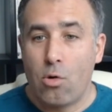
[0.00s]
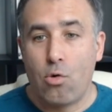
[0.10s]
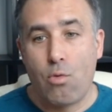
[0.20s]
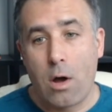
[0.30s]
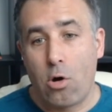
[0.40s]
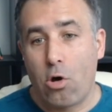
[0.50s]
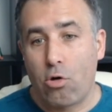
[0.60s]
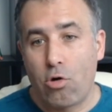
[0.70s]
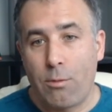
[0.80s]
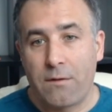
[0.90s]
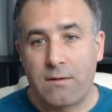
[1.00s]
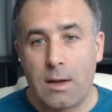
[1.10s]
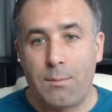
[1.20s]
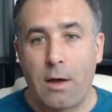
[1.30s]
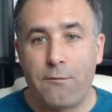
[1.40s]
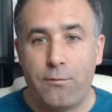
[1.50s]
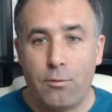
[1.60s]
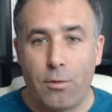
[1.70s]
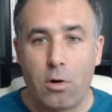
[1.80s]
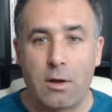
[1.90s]
ou alors commencer par fou
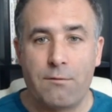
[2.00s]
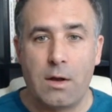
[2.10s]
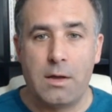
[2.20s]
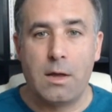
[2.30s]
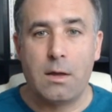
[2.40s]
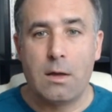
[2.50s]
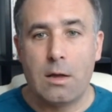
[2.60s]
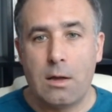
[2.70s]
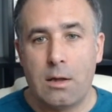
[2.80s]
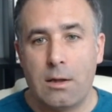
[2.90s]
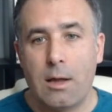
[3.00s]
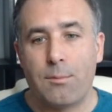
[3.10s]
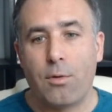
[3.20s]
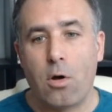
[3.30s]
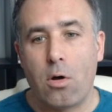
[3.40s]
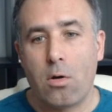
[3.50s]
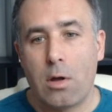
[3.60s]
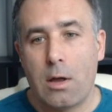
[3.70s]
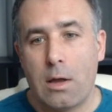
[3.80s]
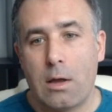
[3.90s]
prend cavalier, dame
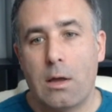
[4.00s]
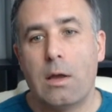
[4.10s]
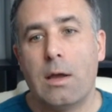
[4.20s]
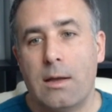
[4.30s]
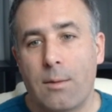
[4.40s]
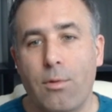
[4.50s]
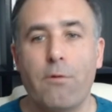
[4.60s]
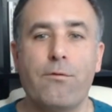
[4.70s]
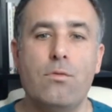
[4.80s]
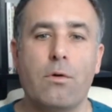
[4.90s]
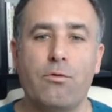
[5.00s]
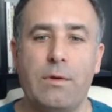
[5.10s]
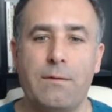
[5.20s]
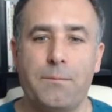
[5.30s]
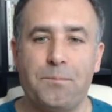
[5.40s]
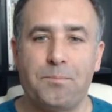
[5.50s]
prend et dame prend fou ensuite.